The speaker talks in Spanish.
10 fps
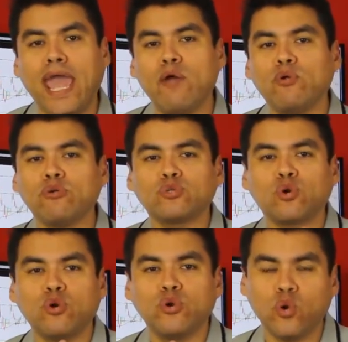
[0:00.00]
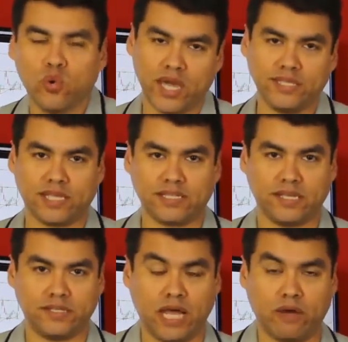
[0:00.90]
euros con 90
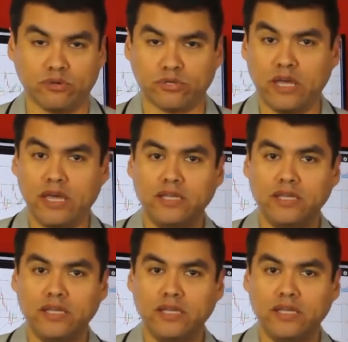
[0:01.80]
centavos.